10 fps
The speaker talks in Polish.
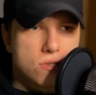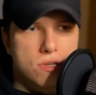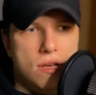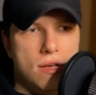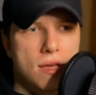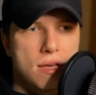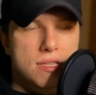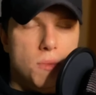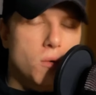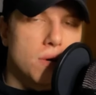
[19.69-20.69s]
że
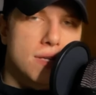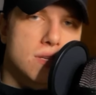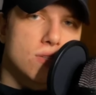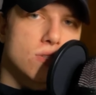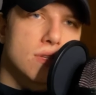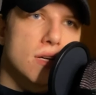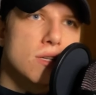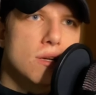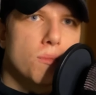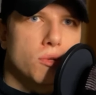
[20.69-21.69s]
spekulacja czy trading